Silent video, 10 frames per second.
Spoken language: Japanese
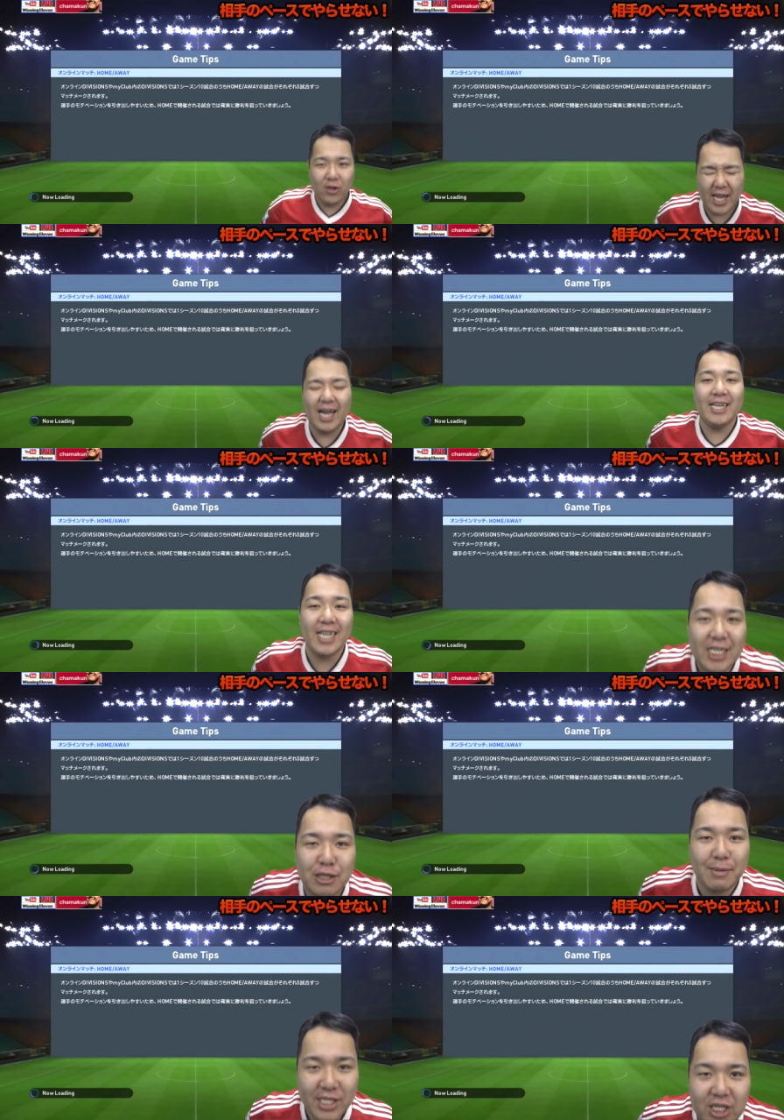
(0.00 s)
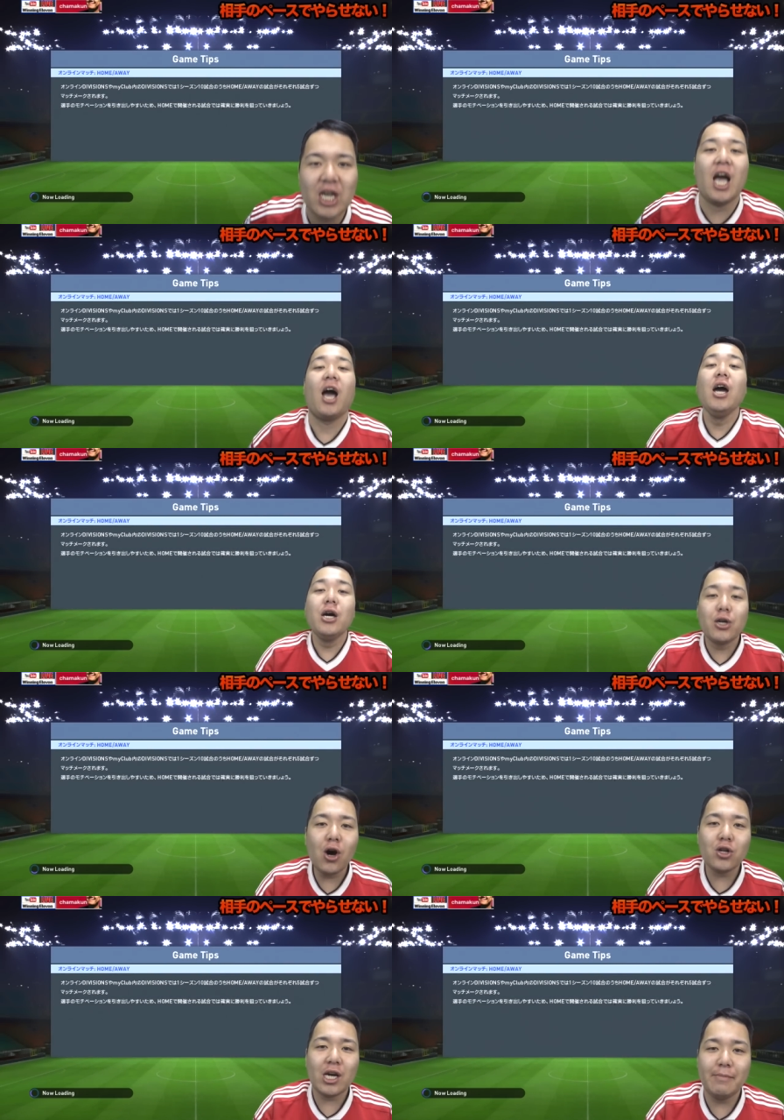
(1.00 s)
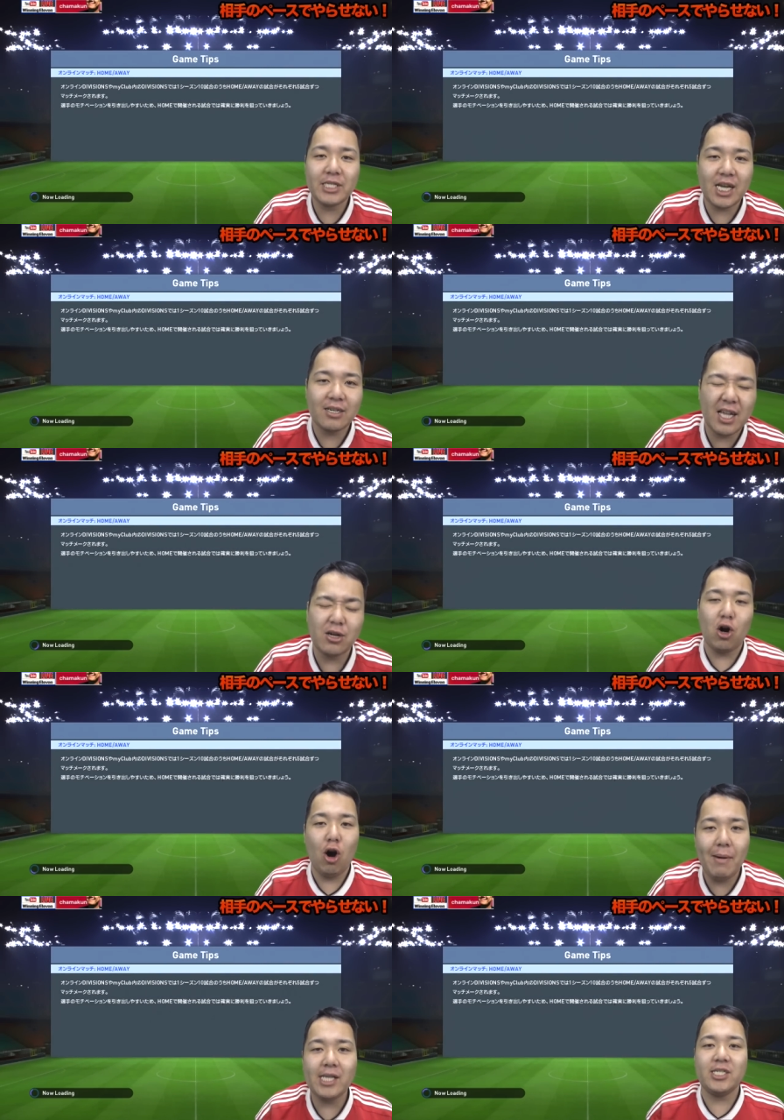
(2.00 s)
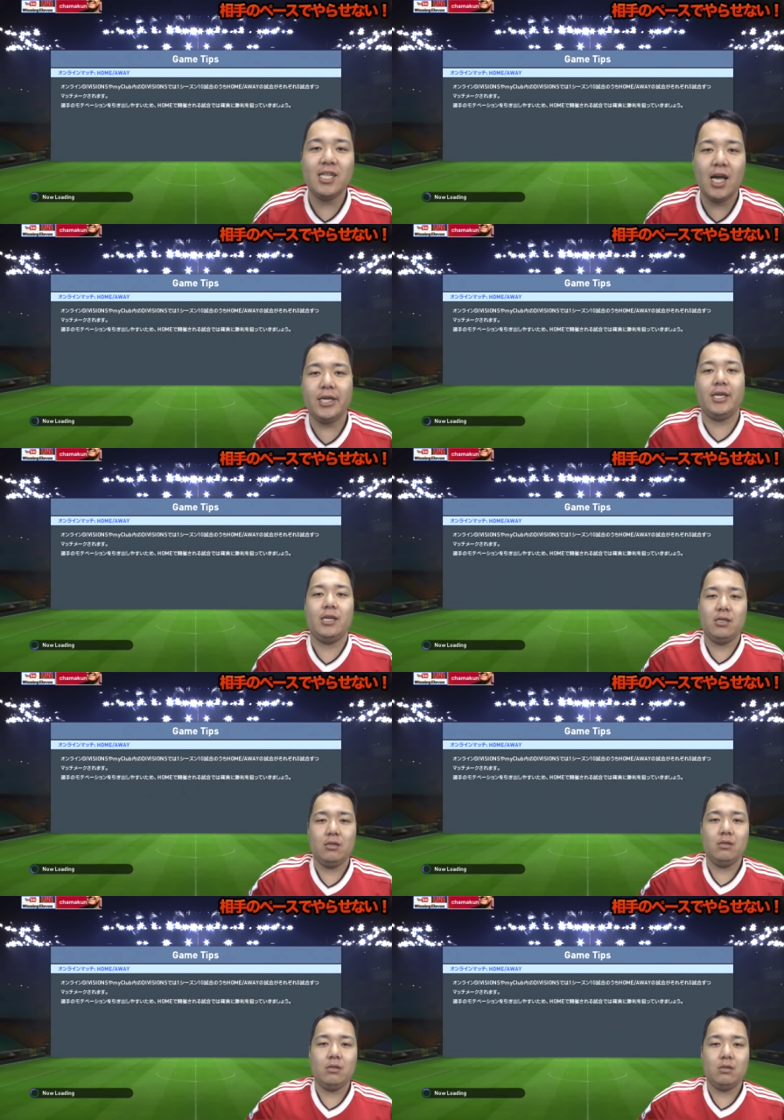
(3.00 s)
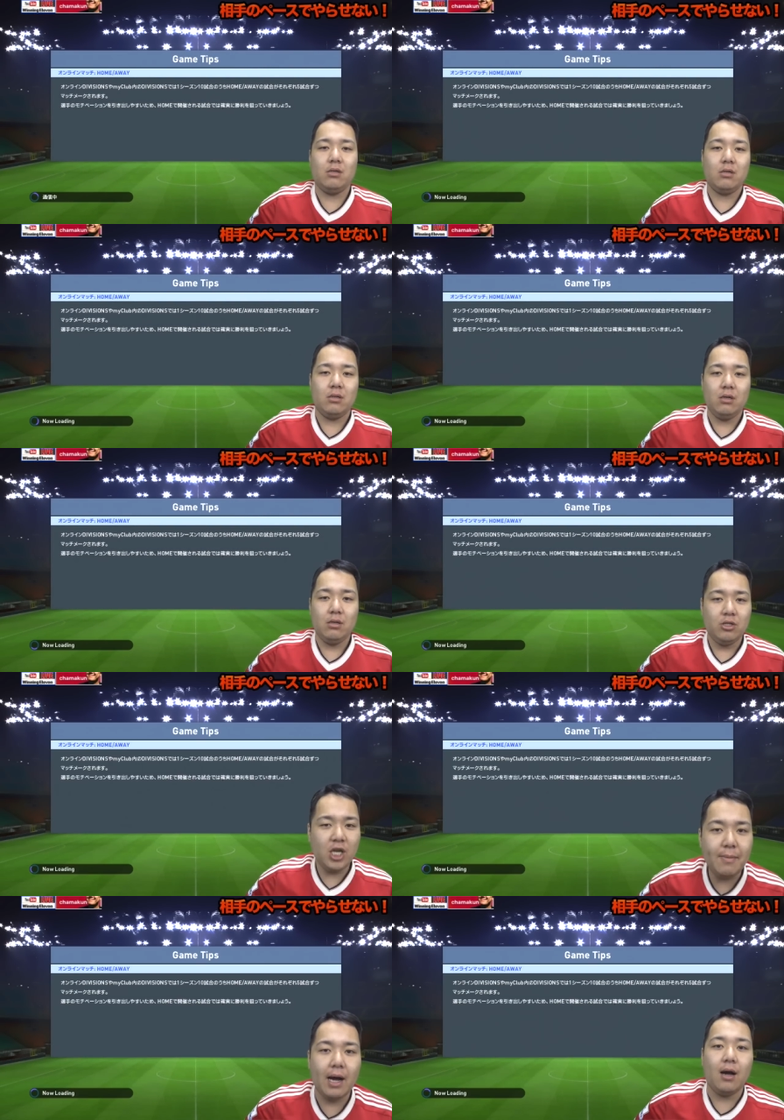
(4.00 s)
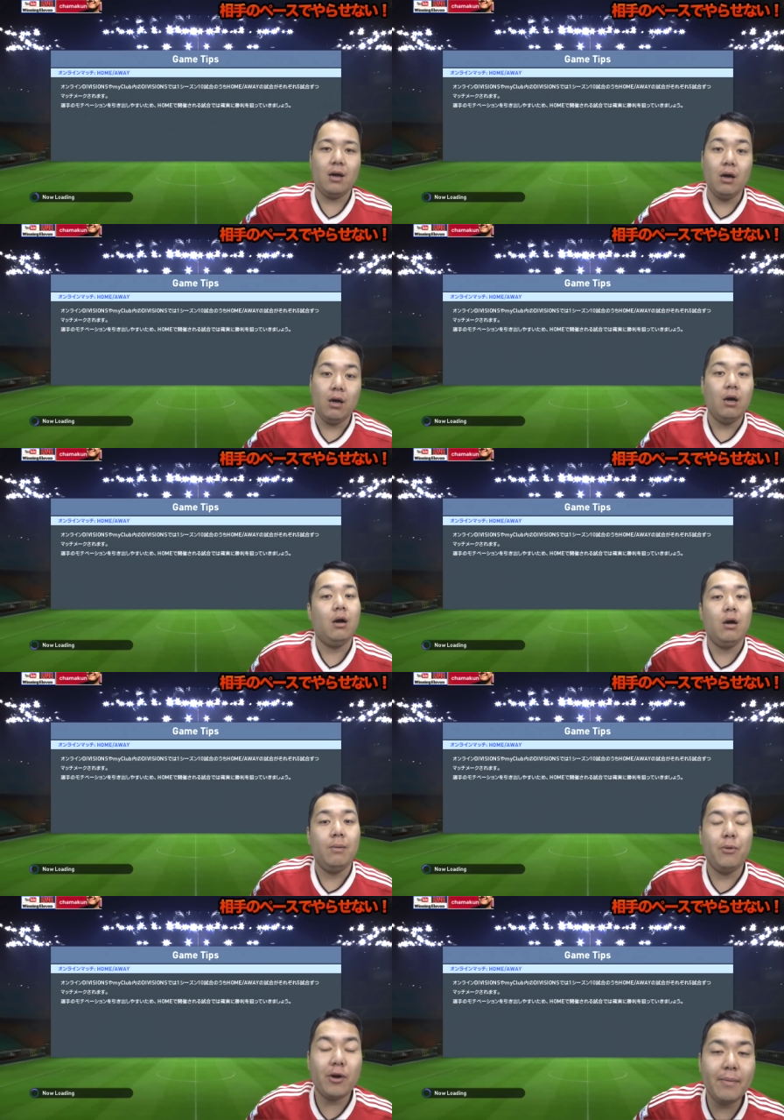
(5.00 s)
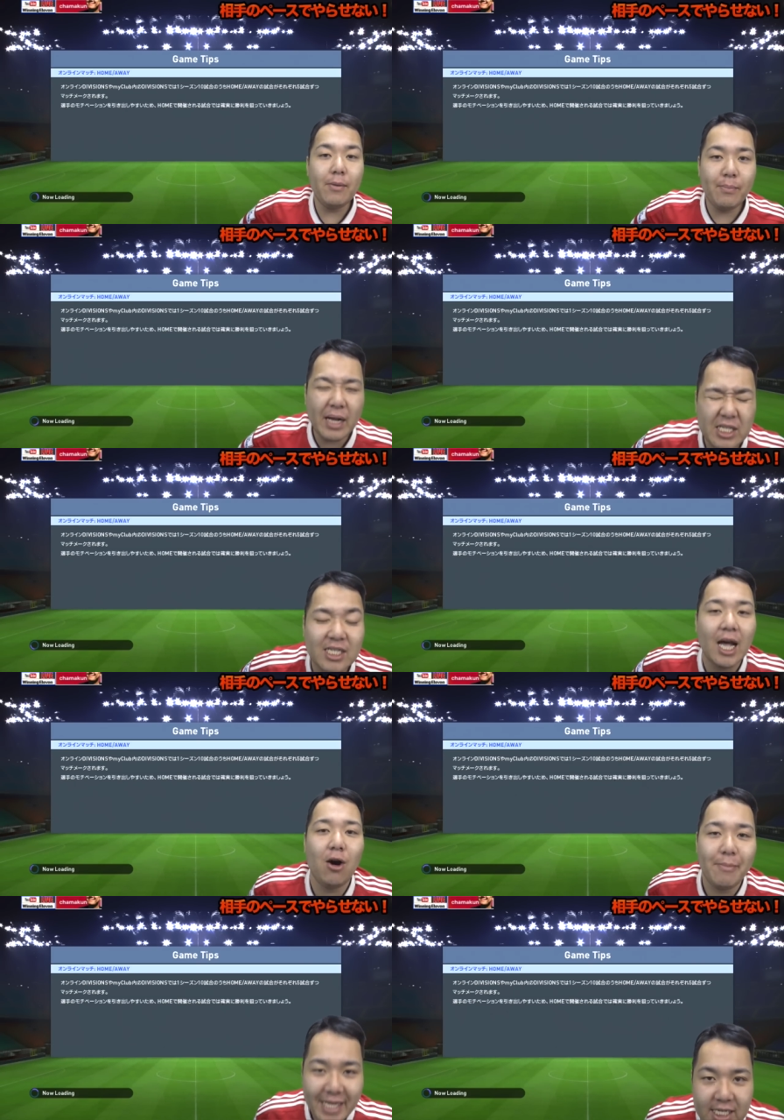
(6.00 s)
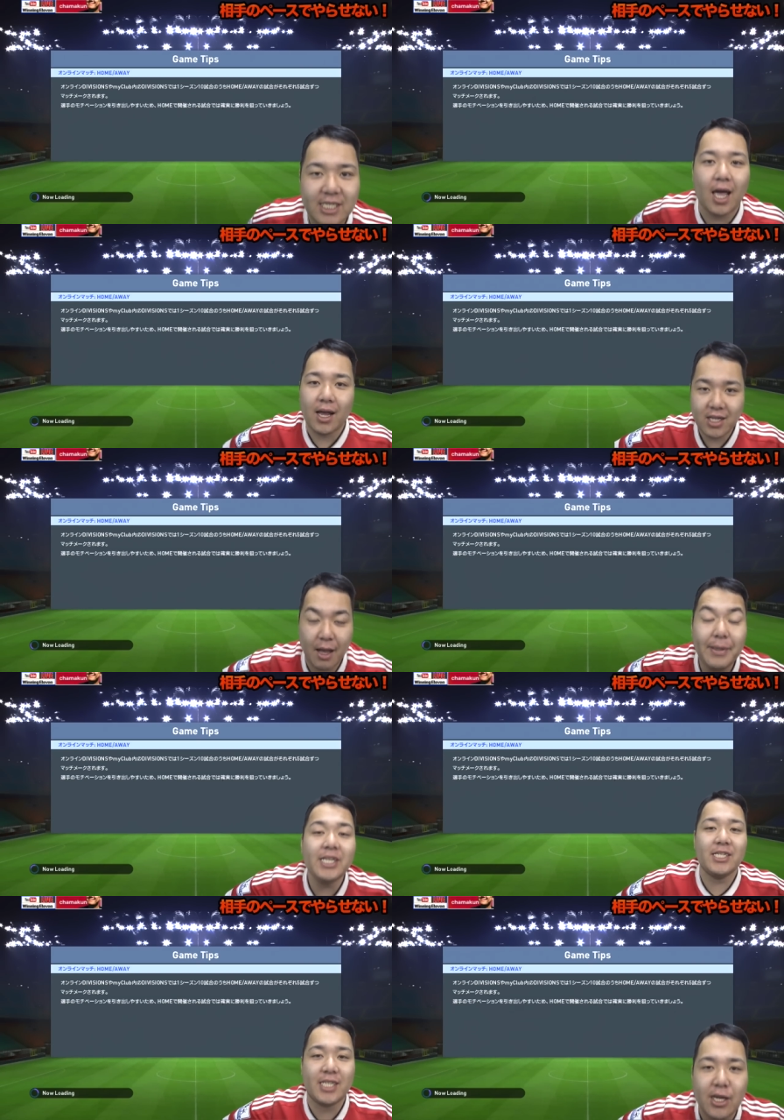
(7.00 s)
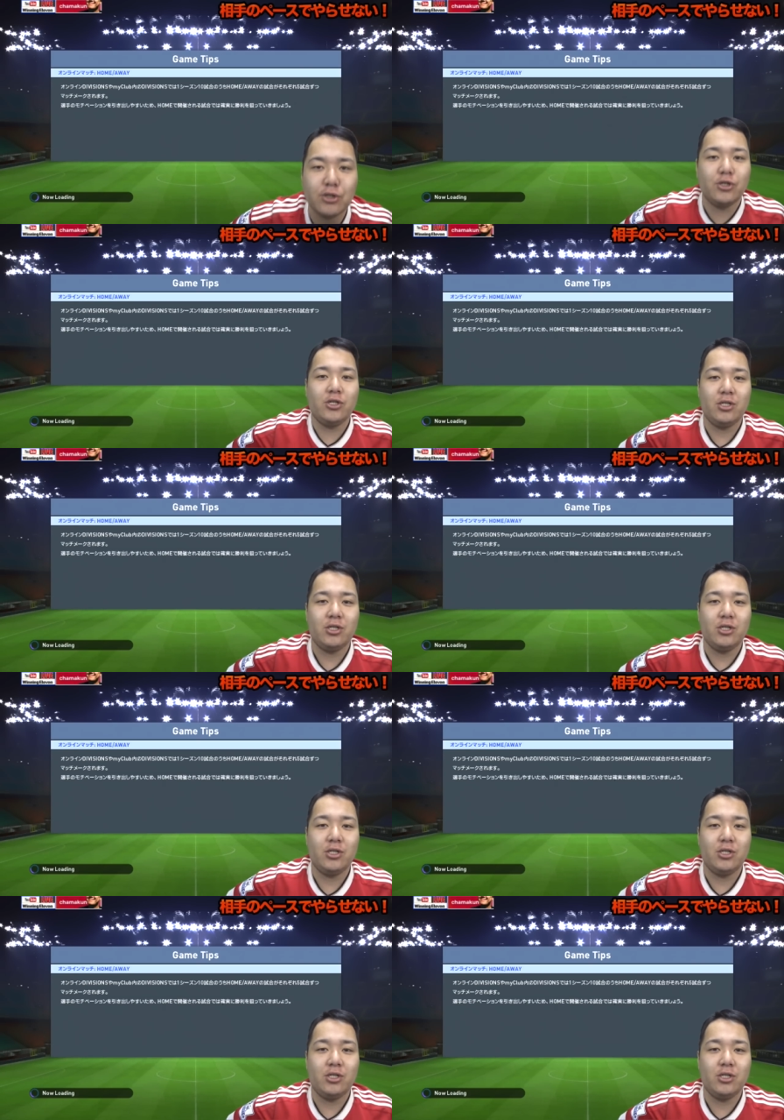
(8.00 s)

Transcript: お願いいたします。ロードが短くなるおまじない。ちゃま、ポケモンマスターを目指して旅に出る。